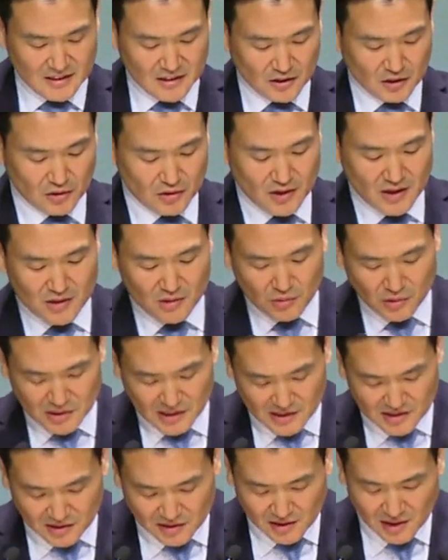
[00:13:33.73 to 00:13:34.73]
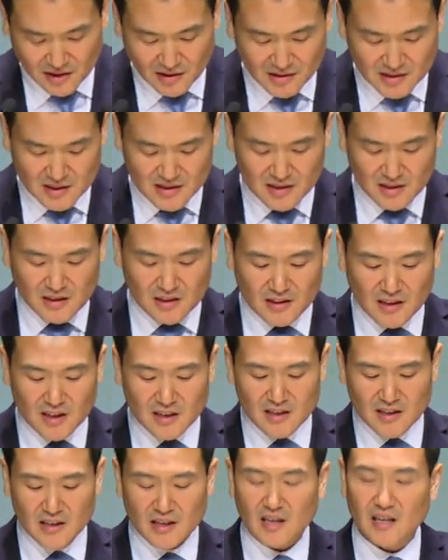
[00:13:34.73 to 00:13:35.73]
그러한 곳에서 태어나 자란
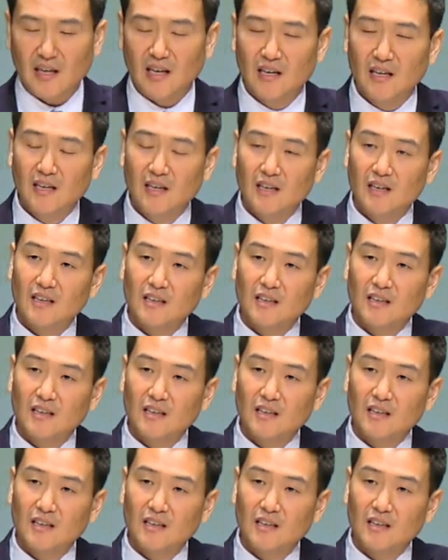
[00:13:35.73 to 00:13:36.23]
엘리야.